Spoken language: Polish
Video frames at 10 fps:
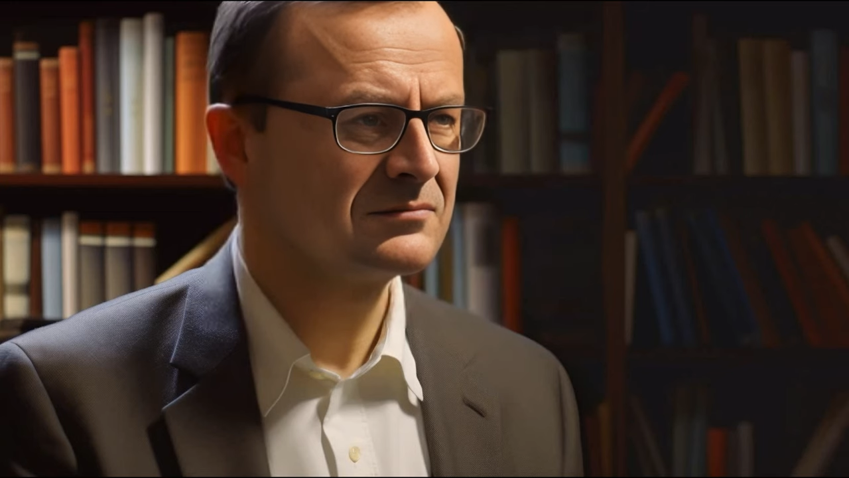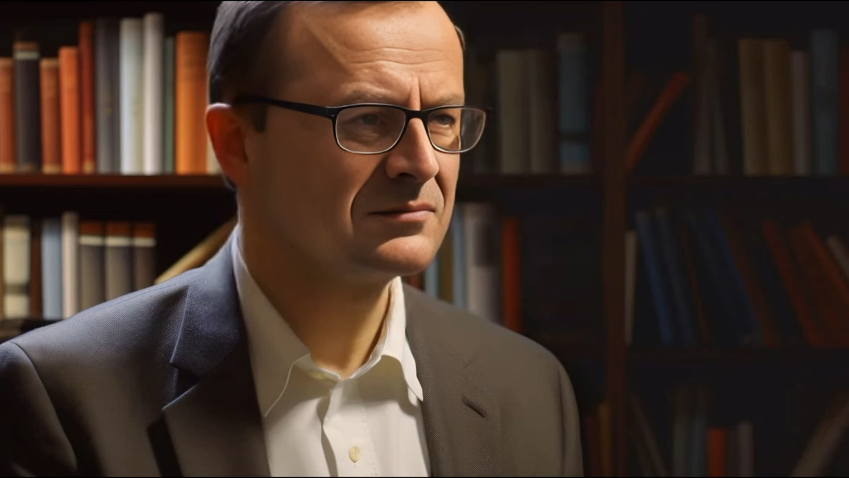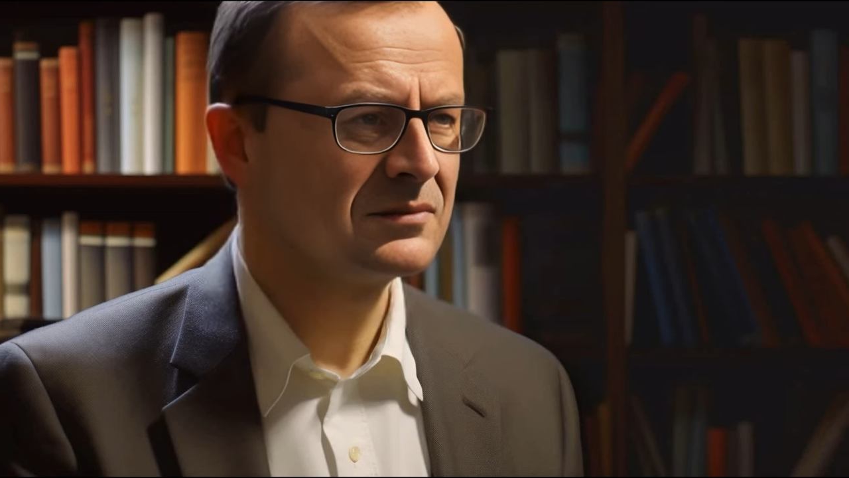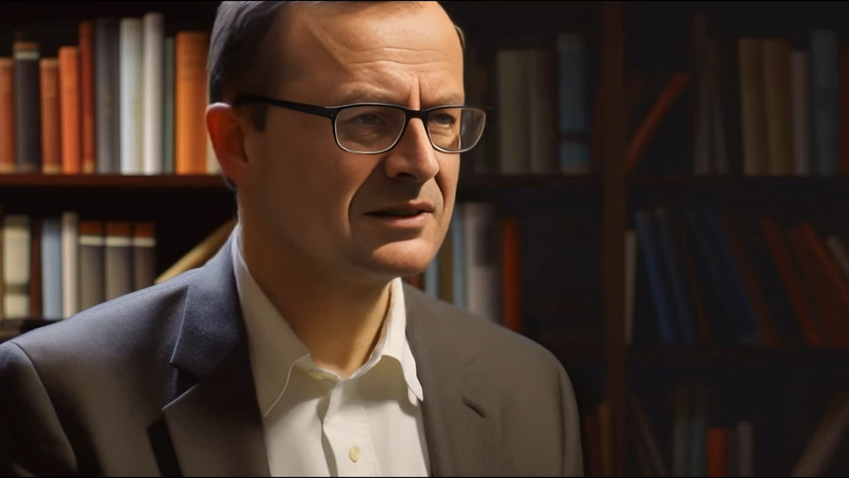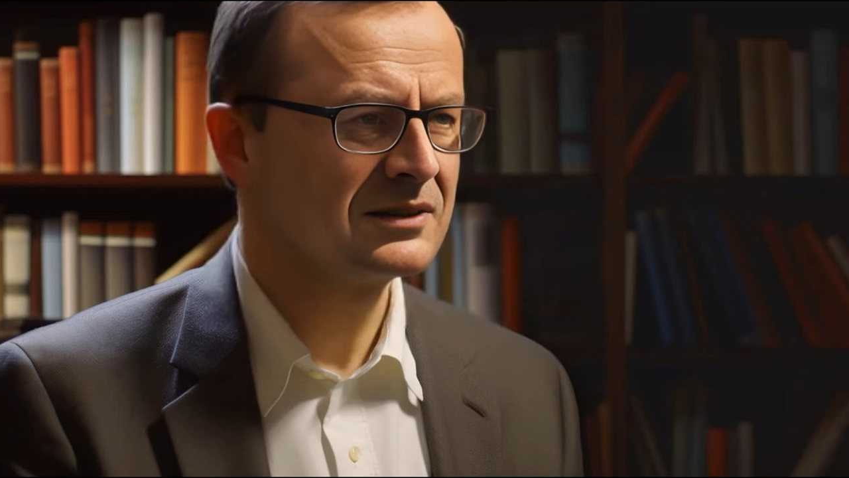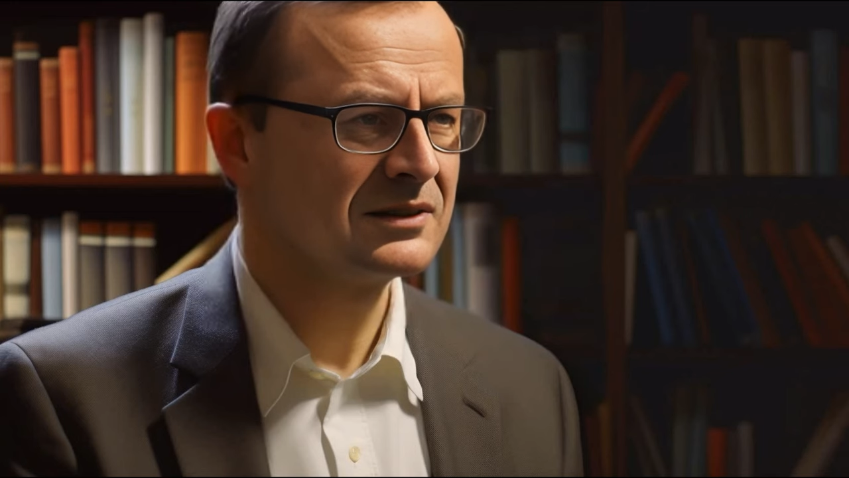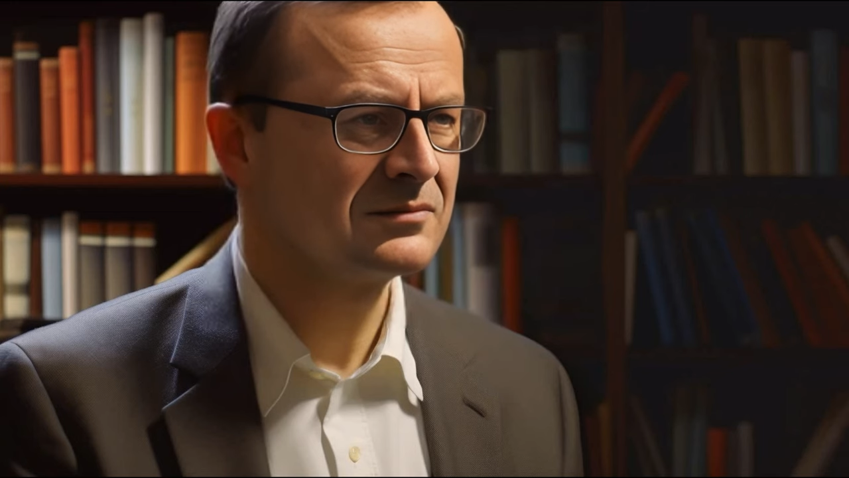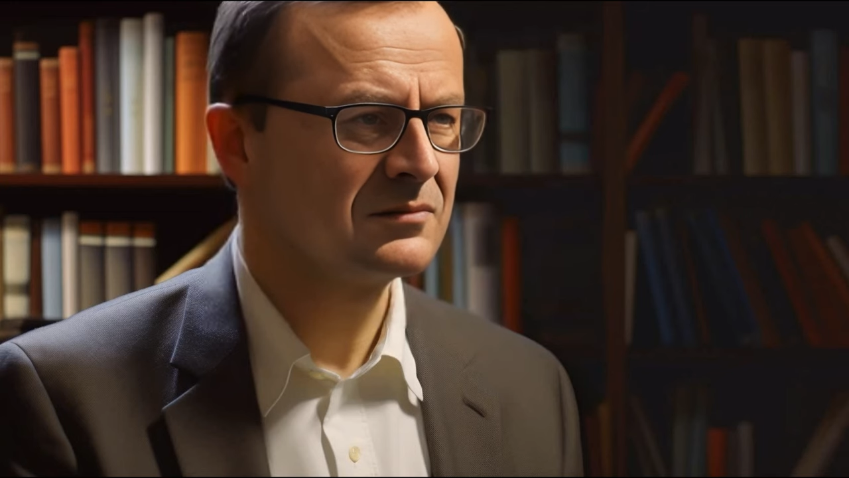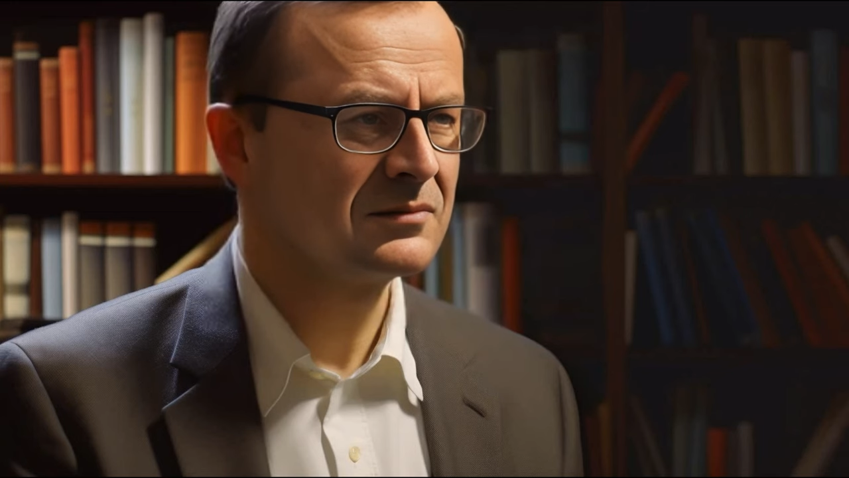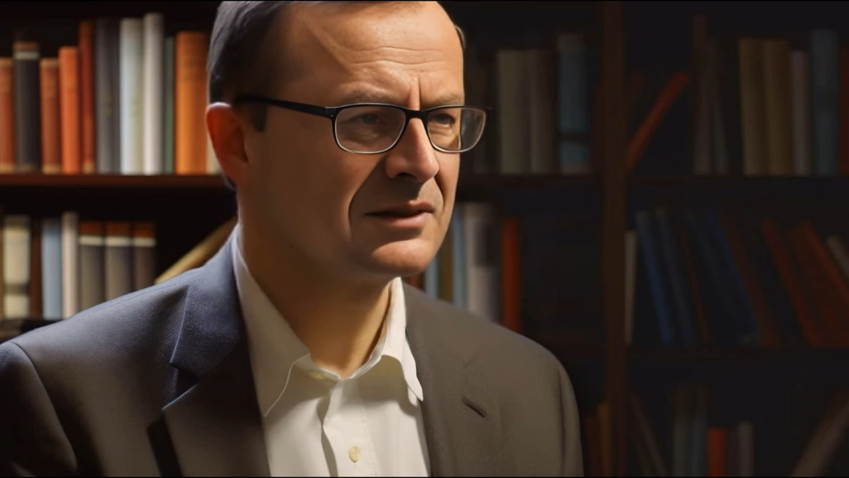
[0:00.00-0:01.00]

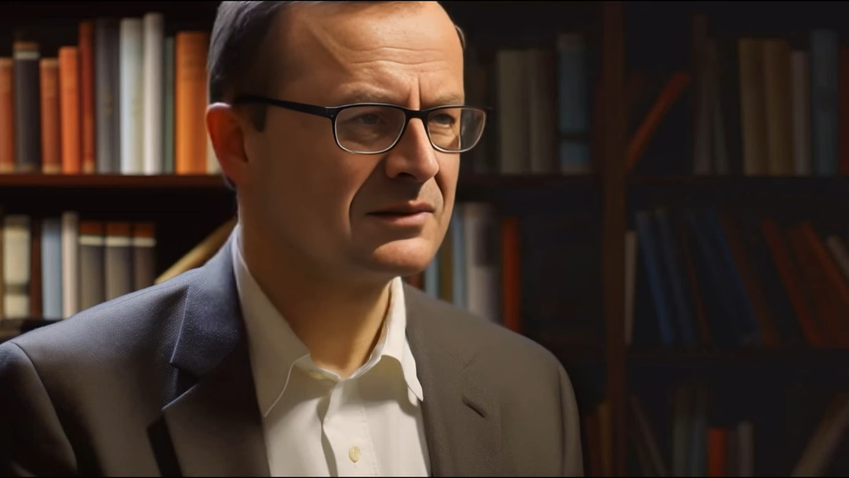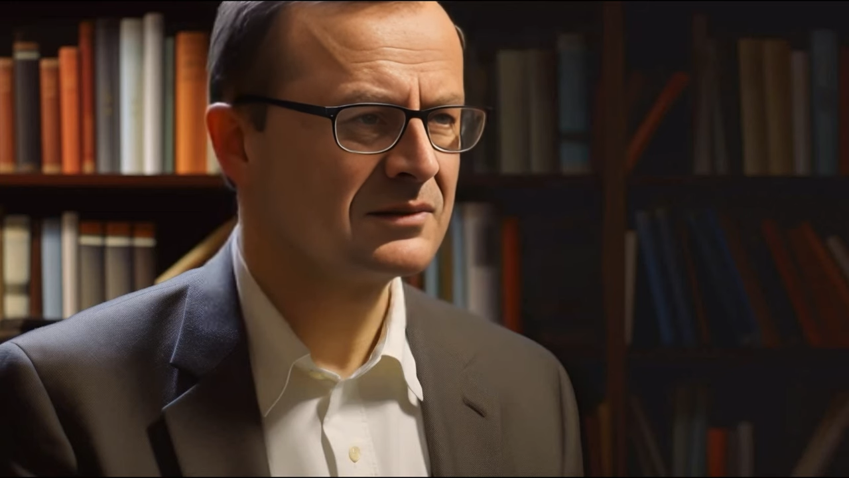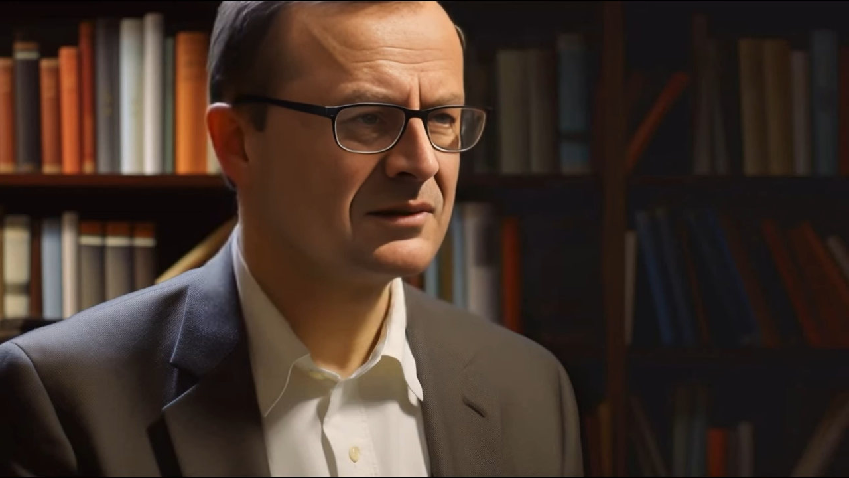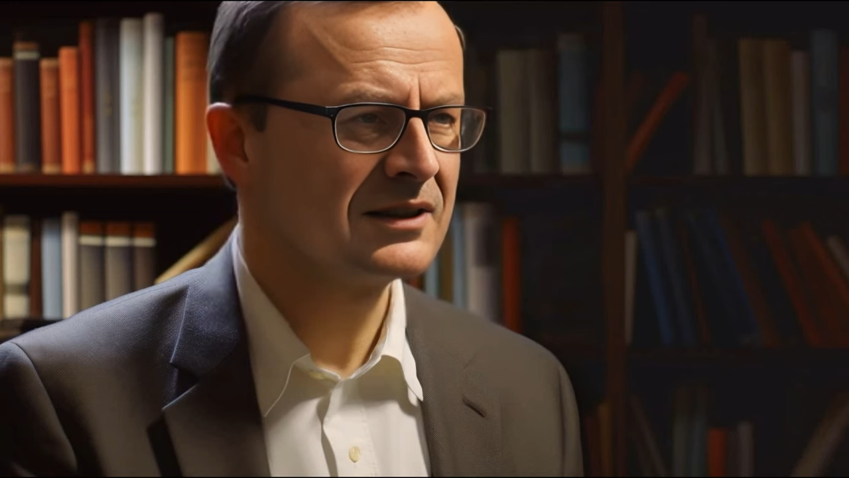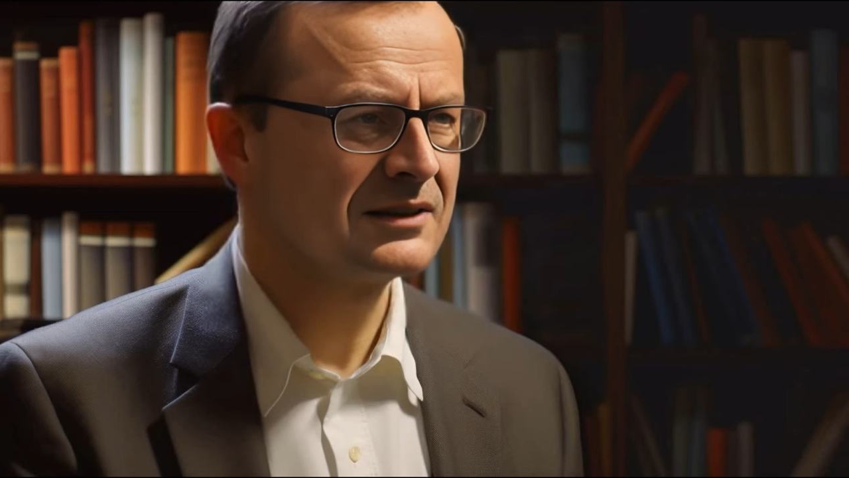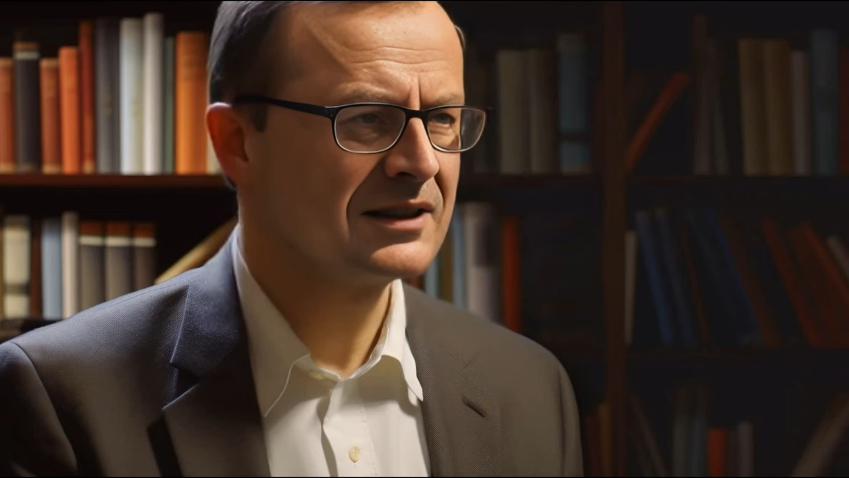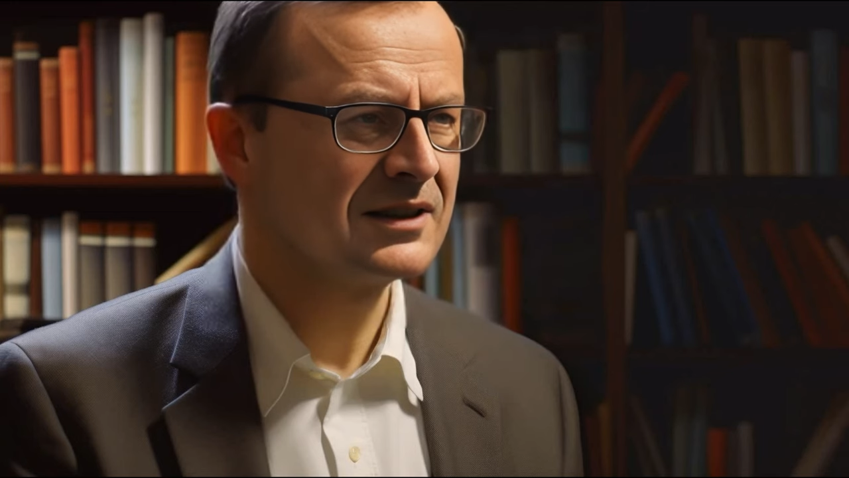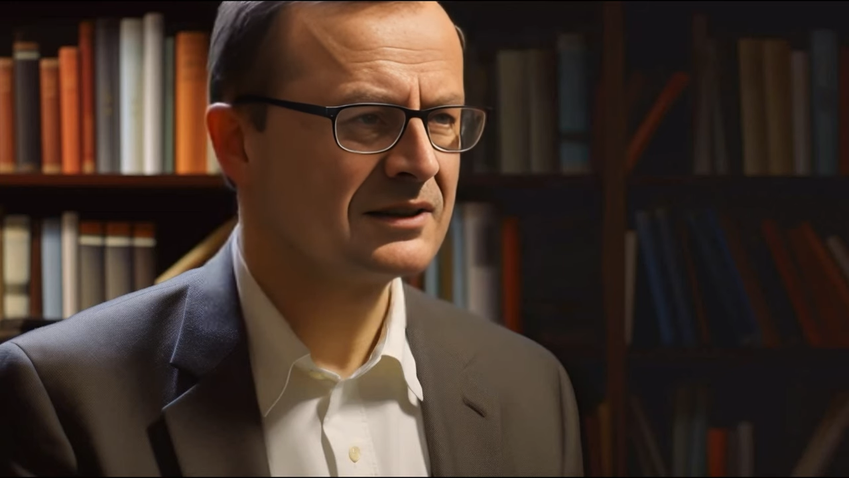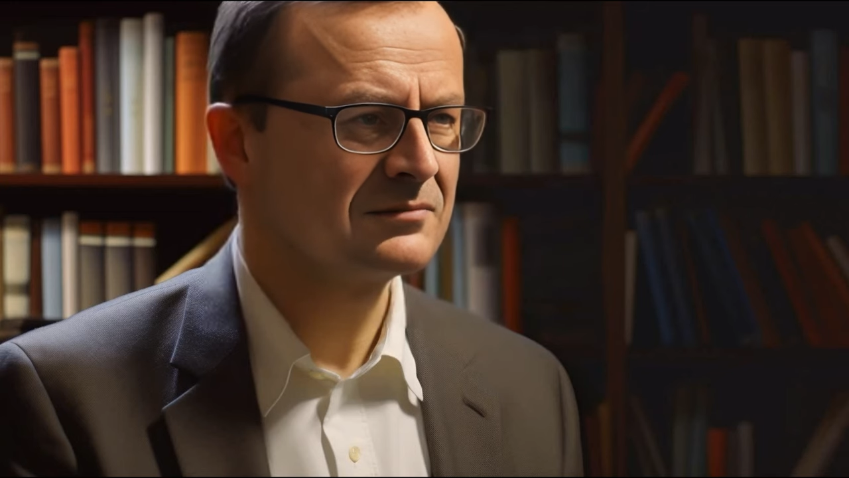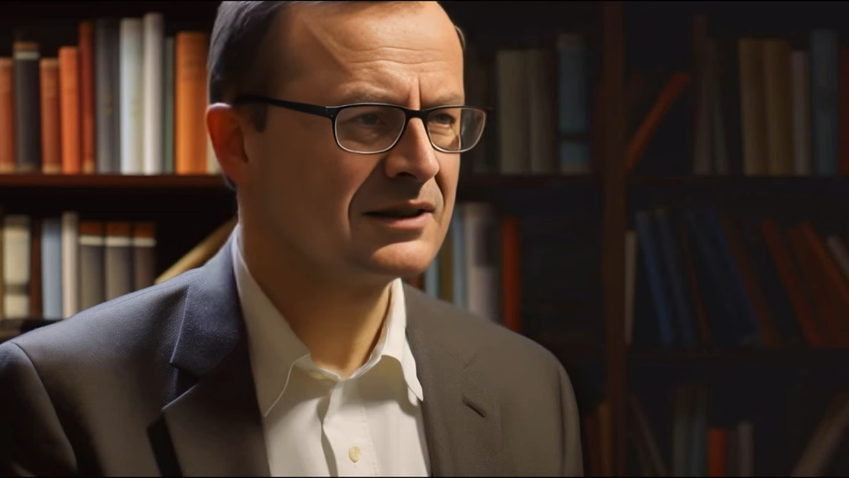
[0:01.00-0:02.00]
powiedzieć, mówi doskonale
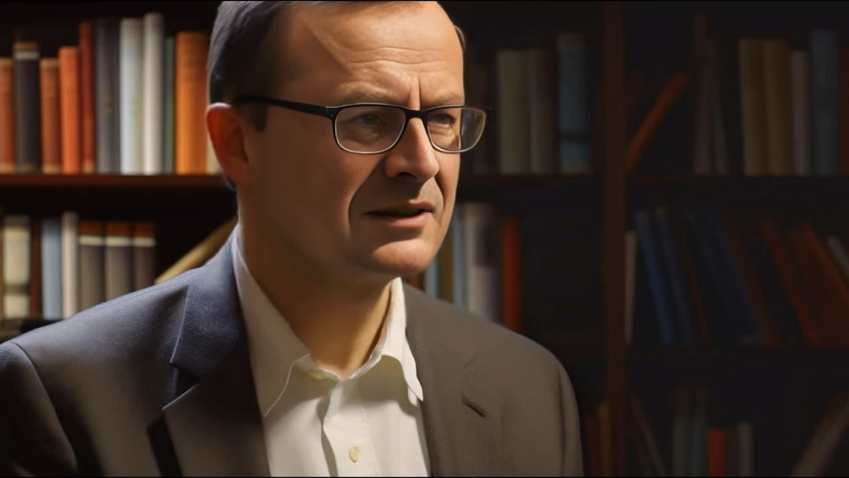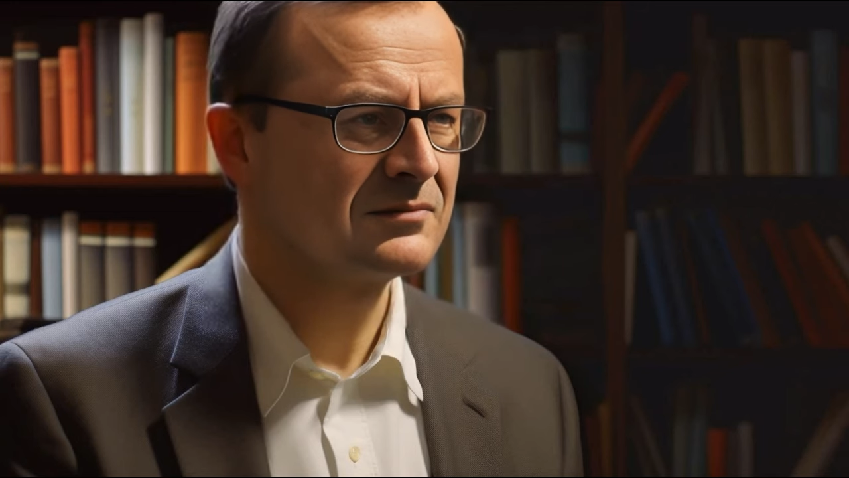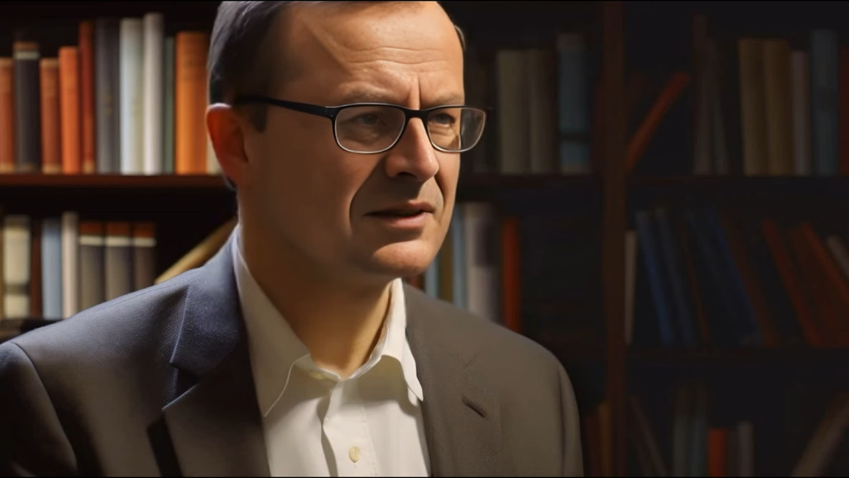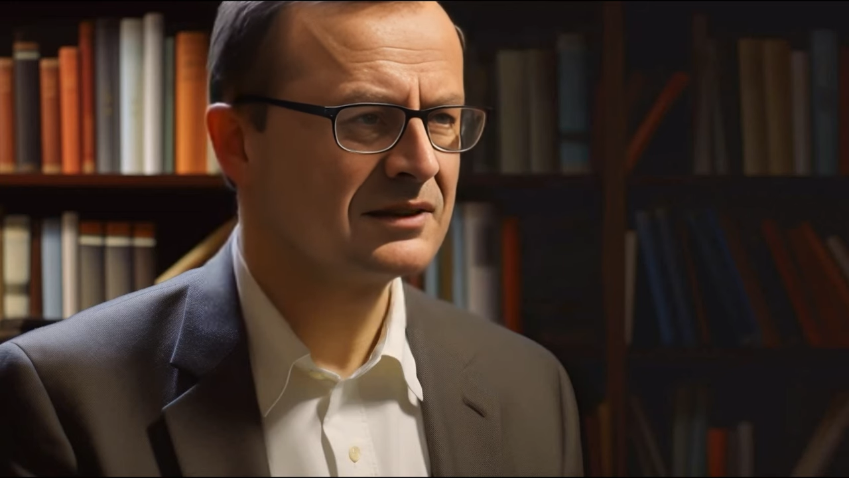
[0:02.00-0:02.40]
nagranie tajnego